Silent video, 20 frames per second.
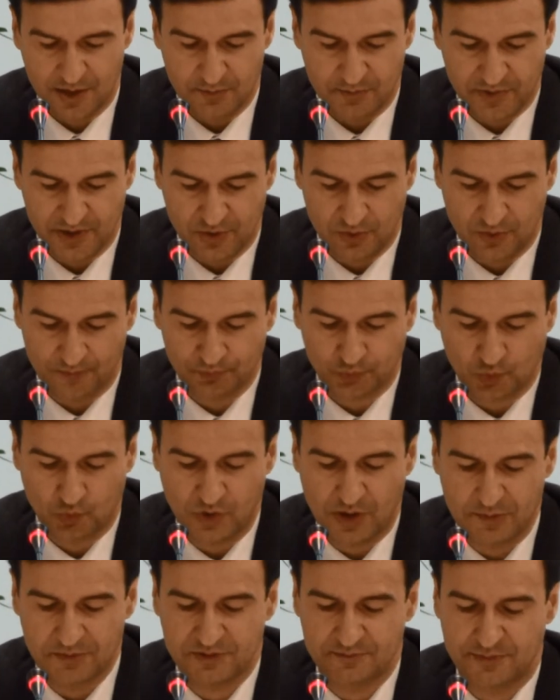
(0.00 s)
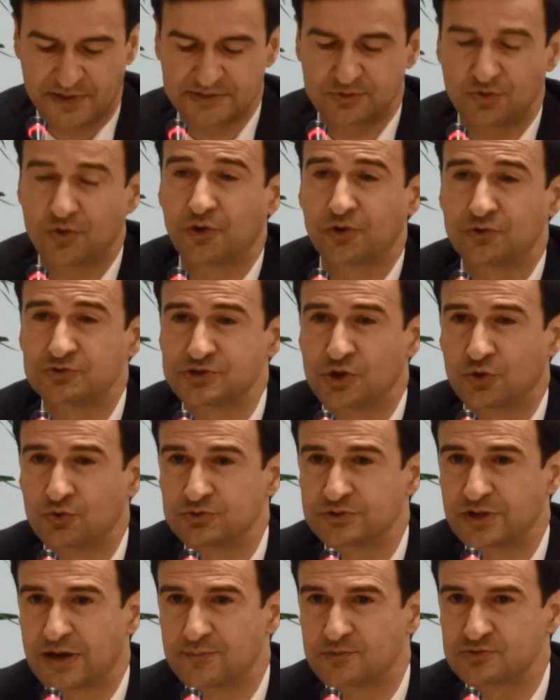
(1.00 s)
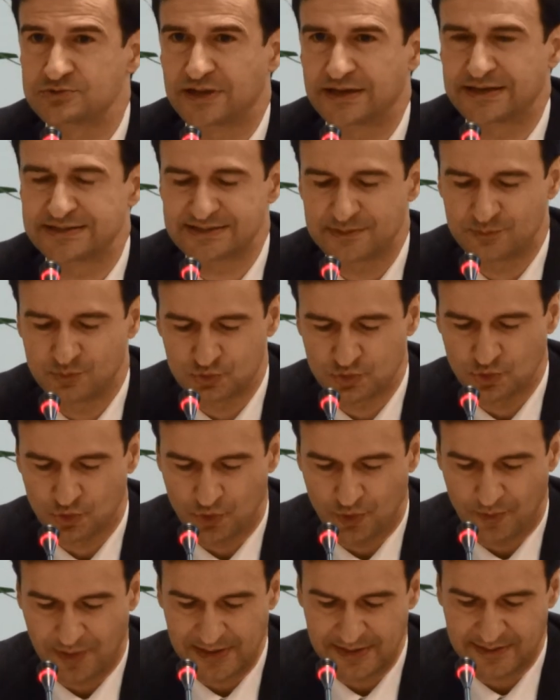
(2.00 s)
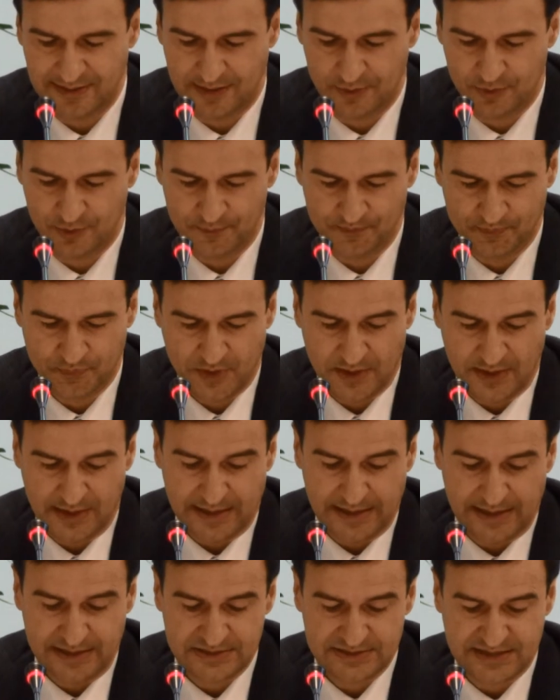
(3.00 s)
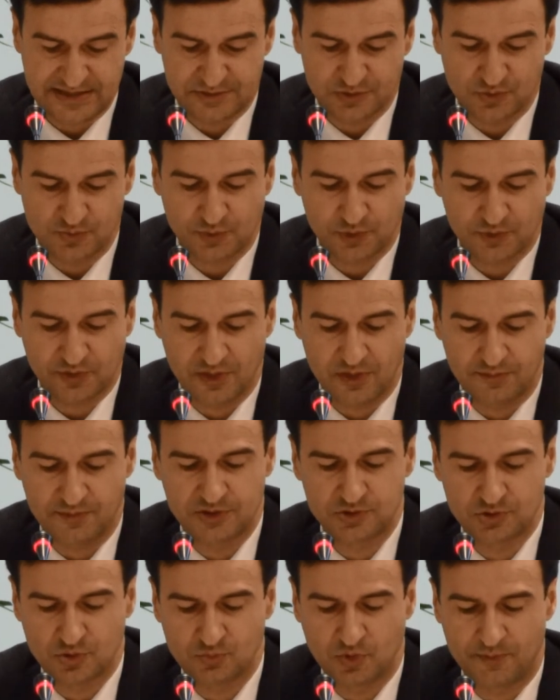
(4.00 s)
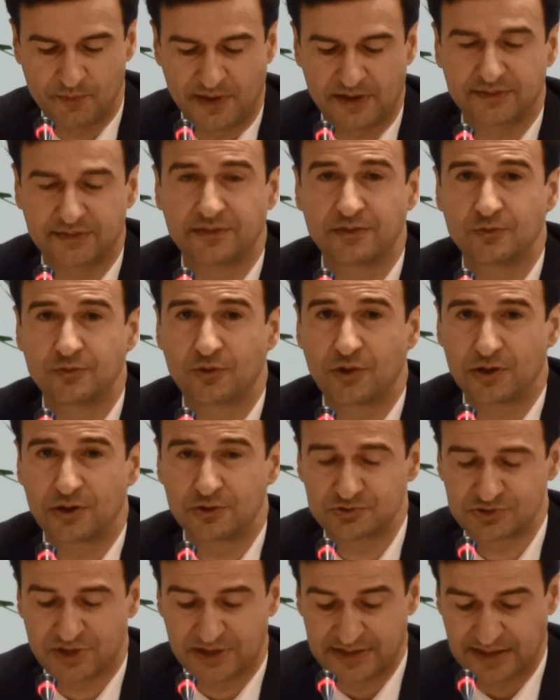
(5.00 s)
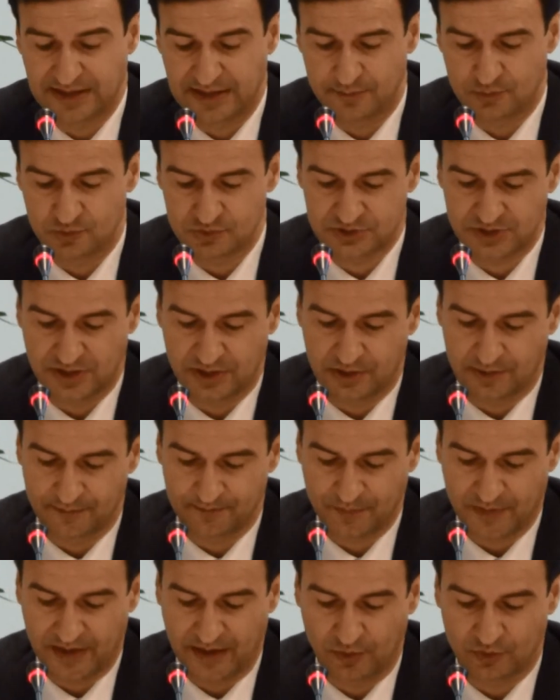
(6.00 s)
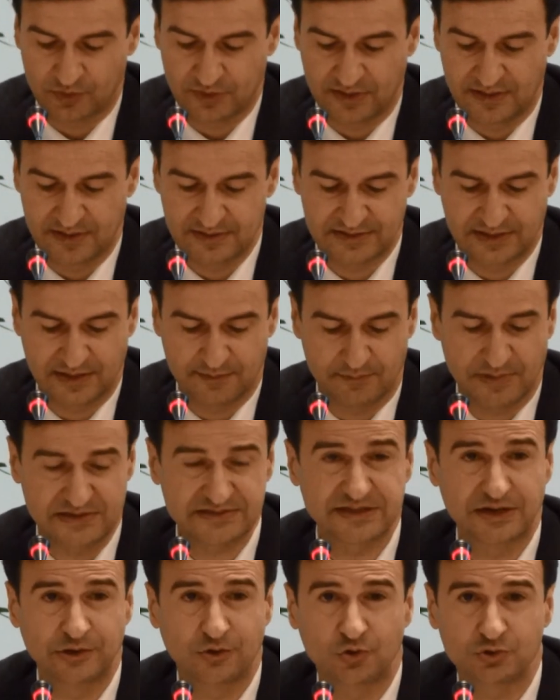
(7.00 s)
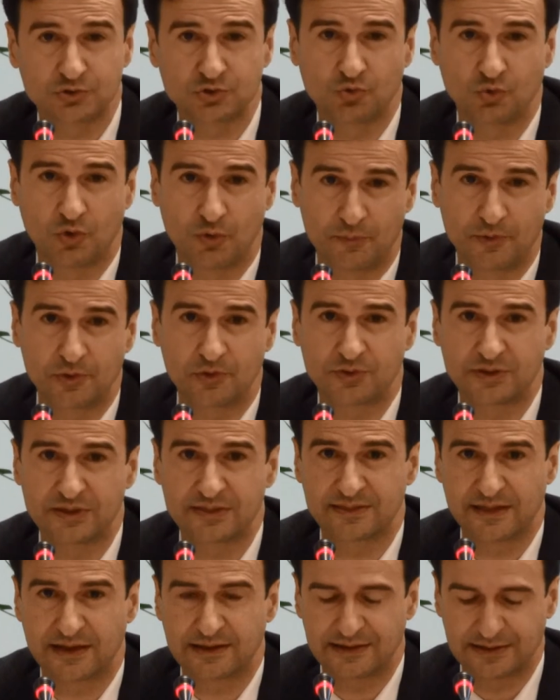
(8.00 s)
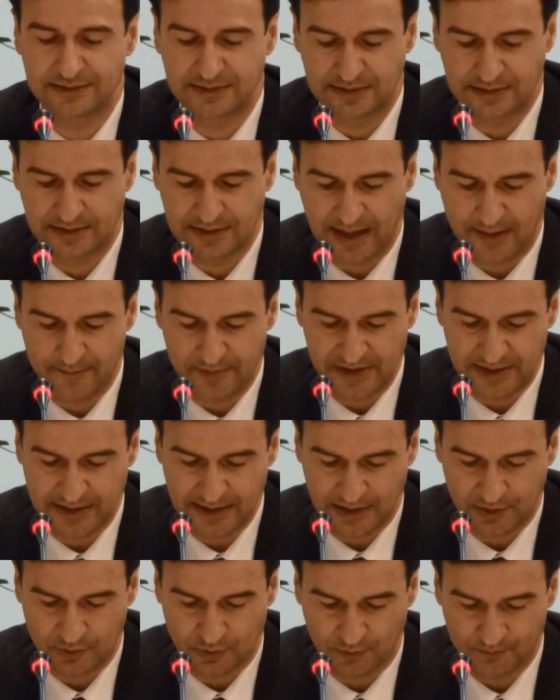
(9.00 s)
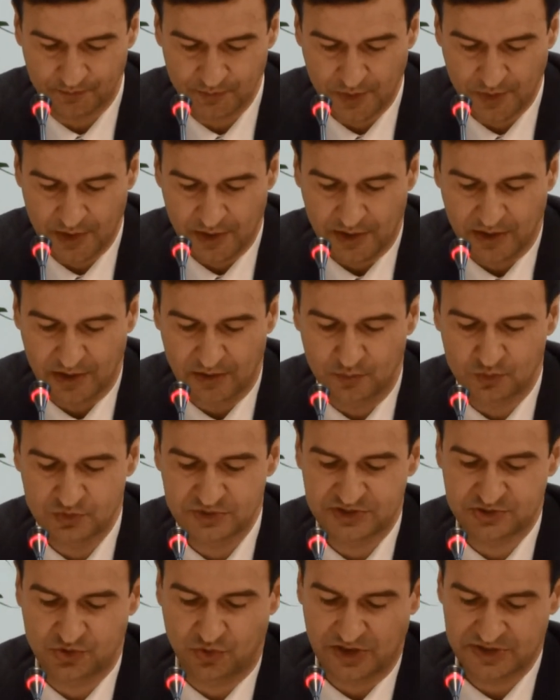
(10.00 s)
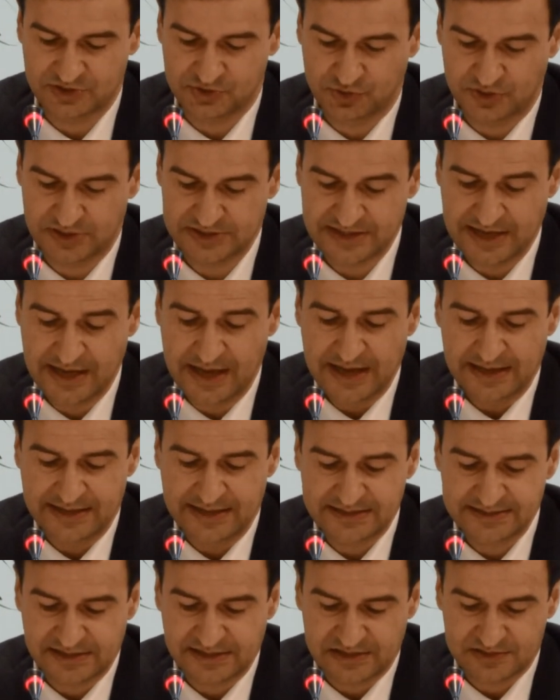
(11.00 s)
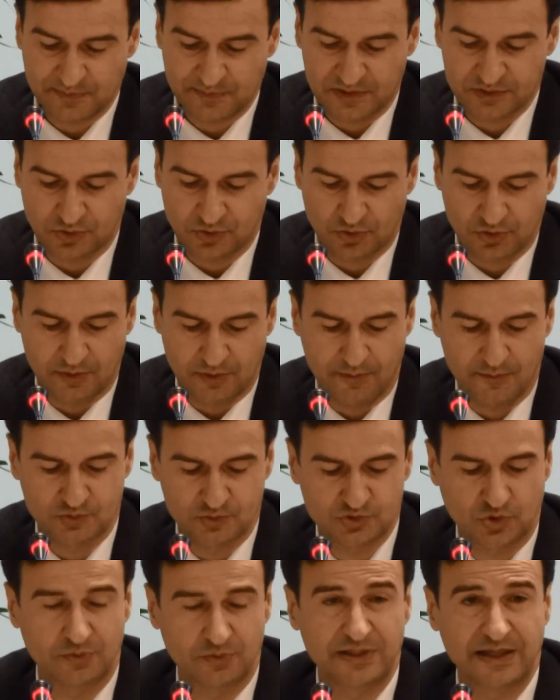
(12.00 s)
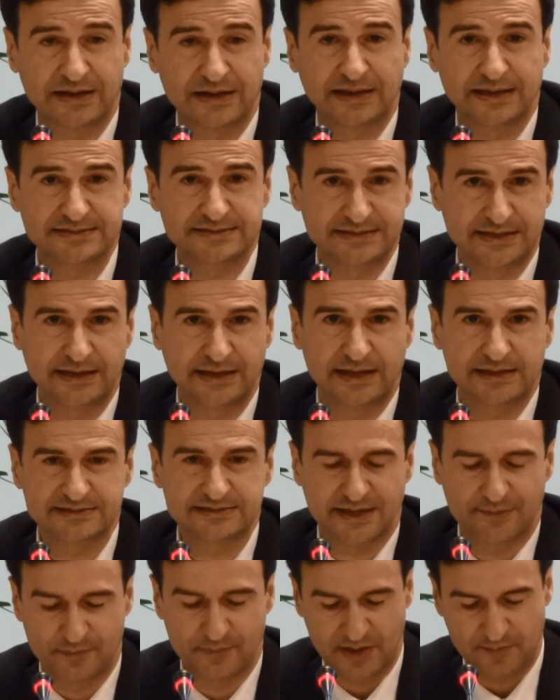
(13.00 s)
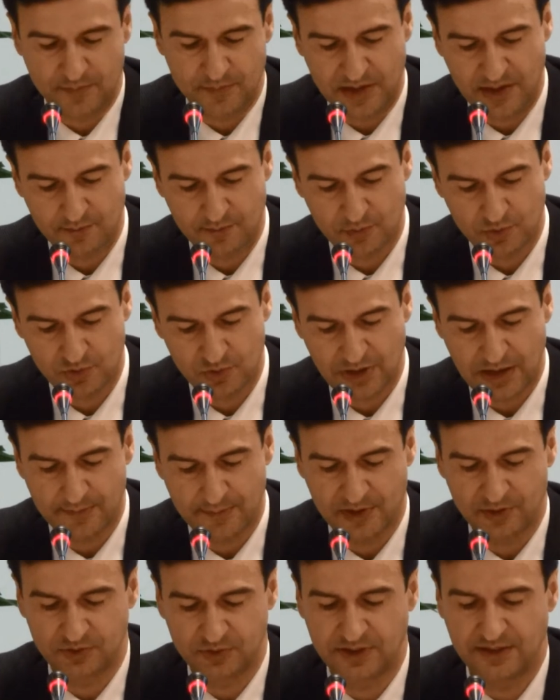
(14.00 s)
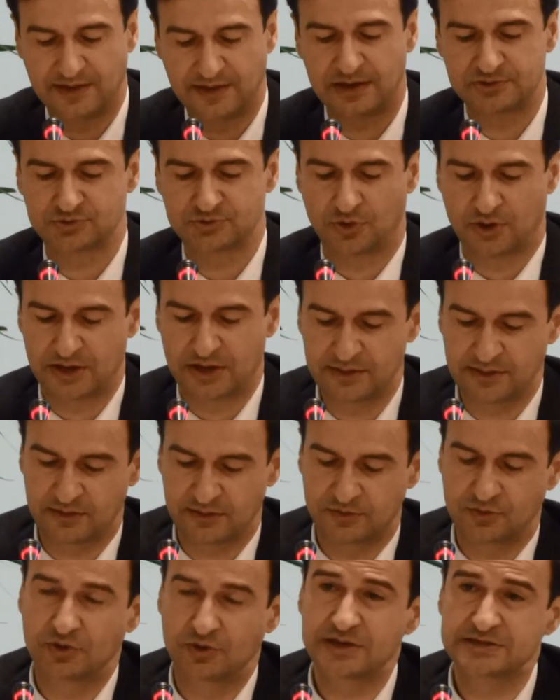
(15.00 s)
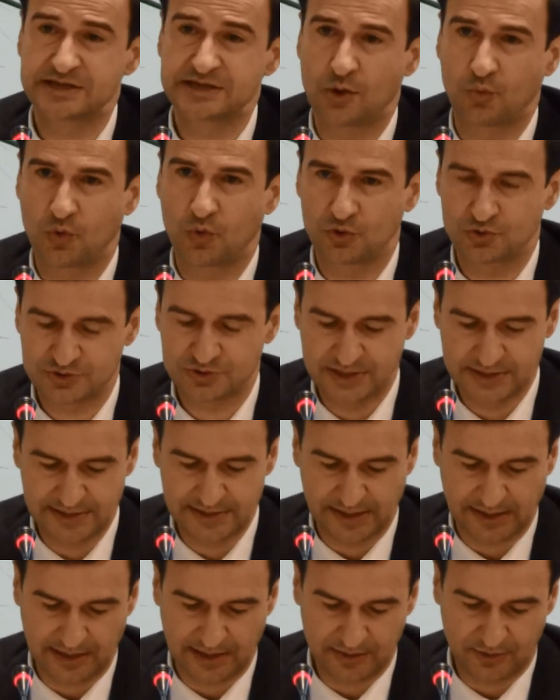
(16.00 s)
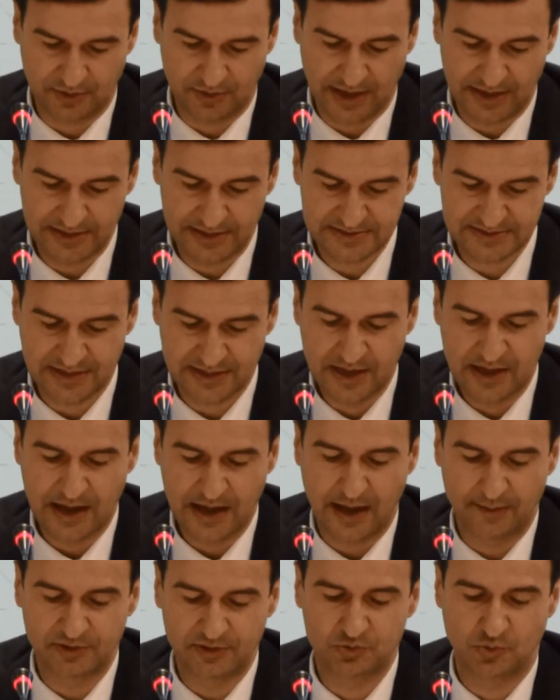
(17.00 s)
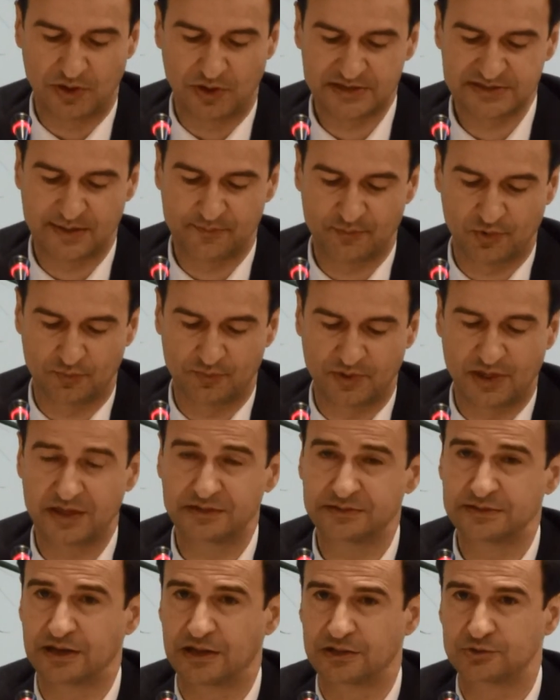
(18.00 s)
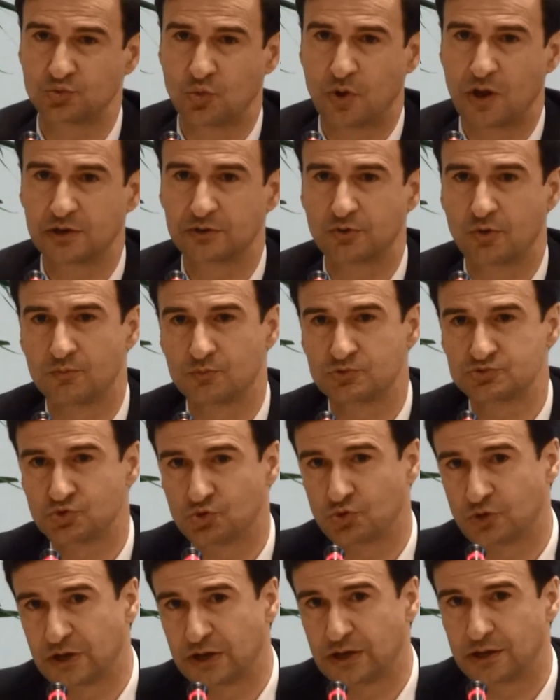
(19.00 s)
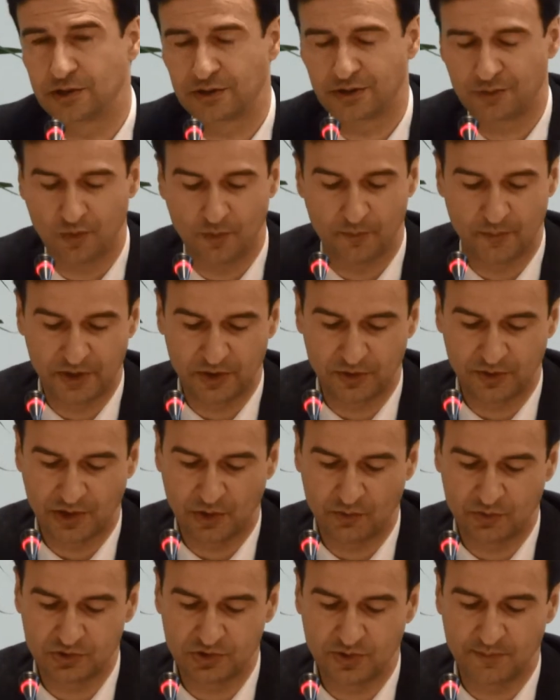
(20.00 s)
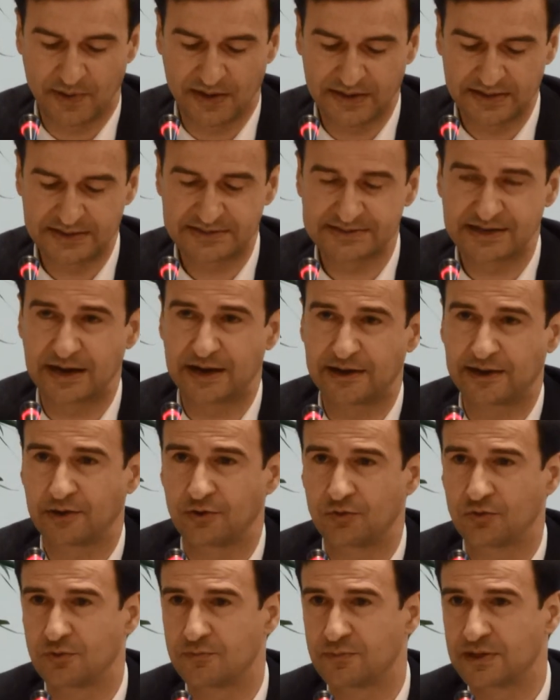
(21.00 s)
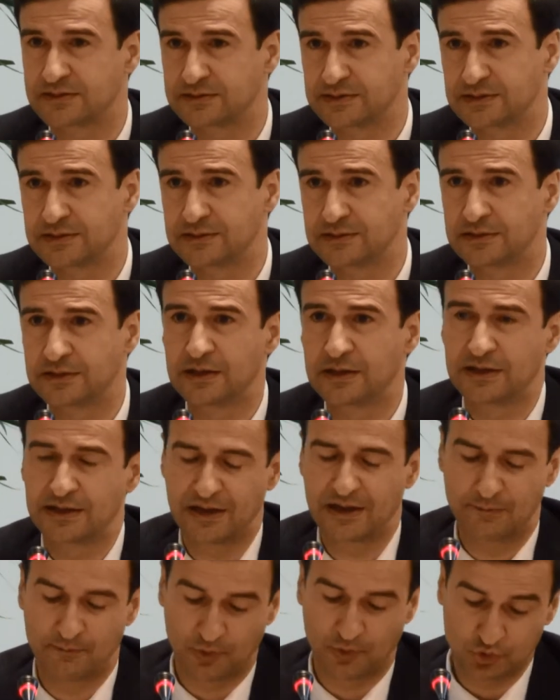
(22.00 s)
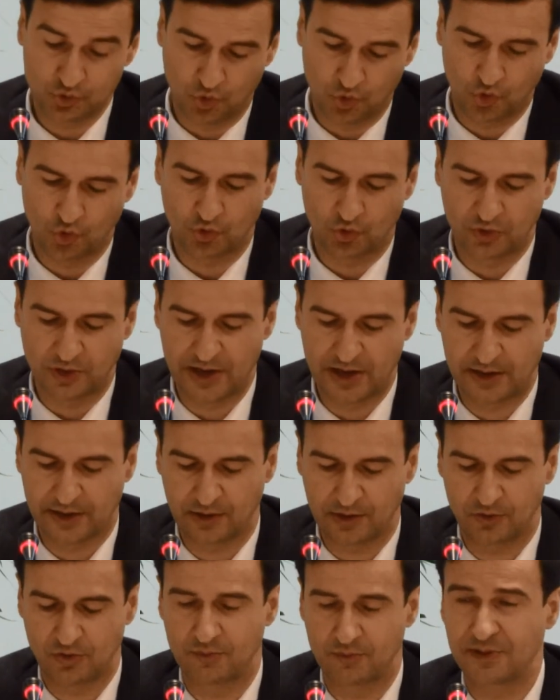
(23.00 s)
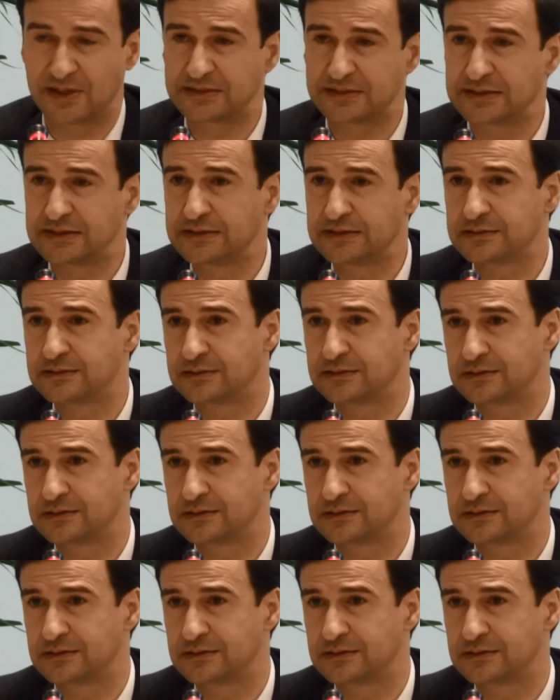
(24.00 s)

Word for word: pero una vez más lo que nos encontramos en este mundo globalizado es ante un procedimiento muy parecido a los que tenemos en, Occidente, más del corte europeo quizá que del americano en muchas ocasiones. Y a este respecto no debemos olvidar que China es también miembro de la mayoría de las organizaciones y acuerdos internacionales habituales en propiedad intelectual, como son el Convenio de la Unión de París, el Arreglo de Madrid, el Protocolo del Arreglo de Madrid,